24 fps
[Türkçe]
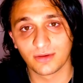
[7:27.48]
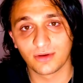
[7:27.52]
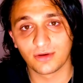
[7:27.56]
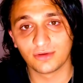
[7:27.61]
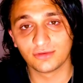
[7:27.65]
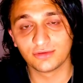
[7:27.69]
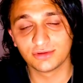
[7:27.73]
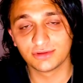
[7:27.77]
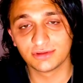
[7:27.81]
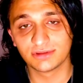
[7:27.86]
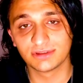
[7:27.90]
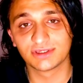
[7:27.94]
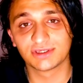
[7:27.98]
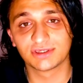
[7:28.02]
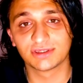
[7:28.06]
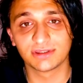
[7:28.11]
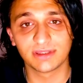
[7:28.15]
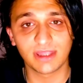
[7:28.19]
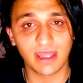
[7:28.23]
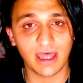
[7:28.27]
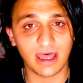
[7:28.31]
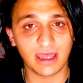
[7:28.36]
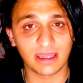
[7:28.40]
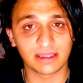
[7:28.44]
Onun
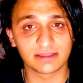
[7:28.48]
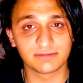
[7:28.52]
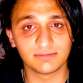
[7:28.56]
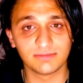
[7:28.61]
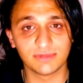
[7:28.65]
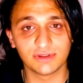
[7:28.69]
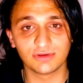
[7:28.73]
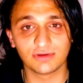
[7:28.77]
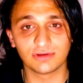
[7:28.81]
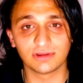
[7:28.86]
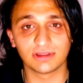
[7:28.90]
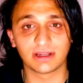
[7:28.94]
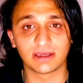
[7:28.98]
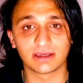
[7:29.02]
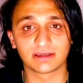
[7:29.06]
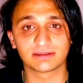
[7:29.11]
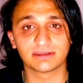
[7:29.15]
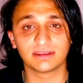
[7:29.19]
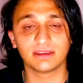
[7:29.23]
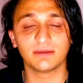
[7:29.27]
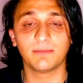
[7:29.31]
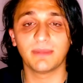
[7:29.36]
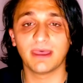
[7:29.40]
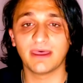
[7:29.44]
dışında admin
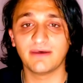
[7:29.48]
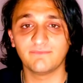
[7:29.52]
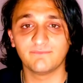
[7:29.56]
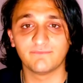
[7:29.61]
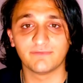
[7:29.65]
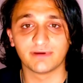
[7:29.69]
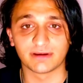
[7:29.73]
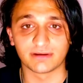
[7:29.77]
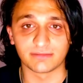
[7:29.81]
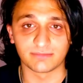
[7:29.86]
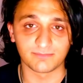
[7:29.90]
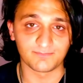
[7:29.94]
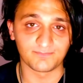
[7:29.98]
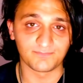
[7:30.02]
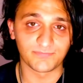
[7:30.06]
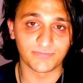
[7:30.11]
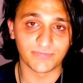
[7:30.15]
olarak da ben varım.